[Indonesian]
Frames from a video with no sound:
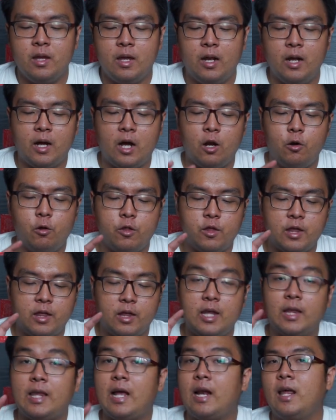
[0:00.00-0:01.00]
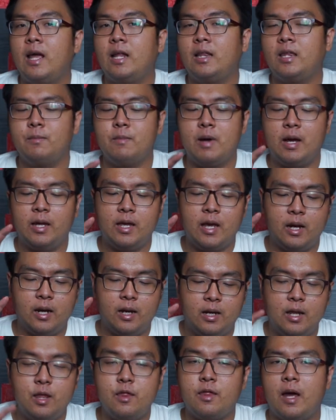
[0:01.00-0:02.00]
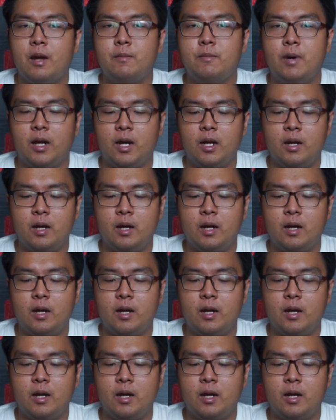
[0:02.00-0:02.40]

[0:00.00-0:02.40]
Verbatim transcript: Jadi kalau kita lihat di bagian desain bagian